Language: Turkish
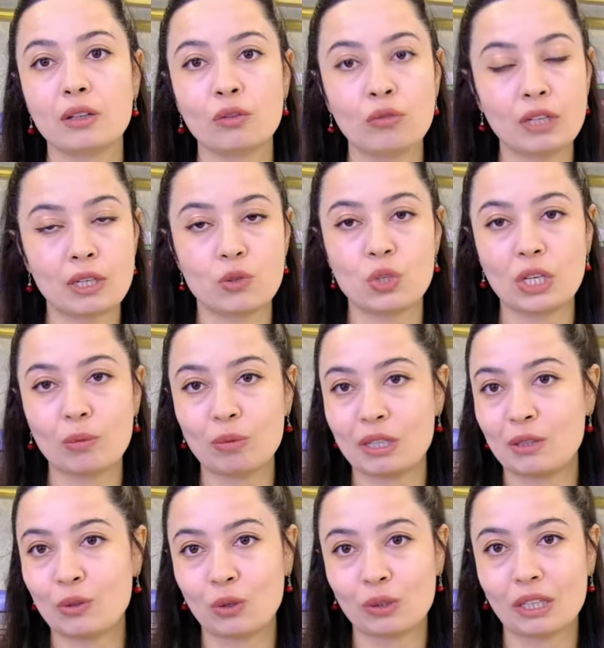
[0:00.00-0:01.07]
verecek
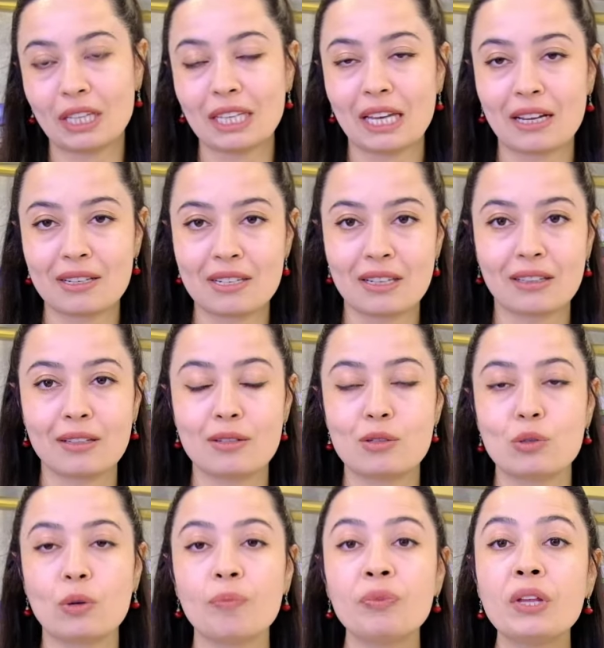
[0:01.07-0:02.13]
bir noktada
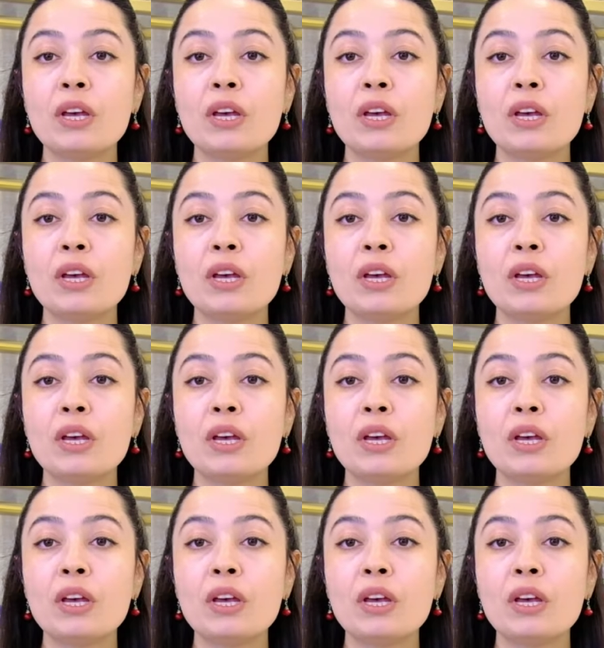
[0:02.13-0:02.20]
gerçekleşiyor.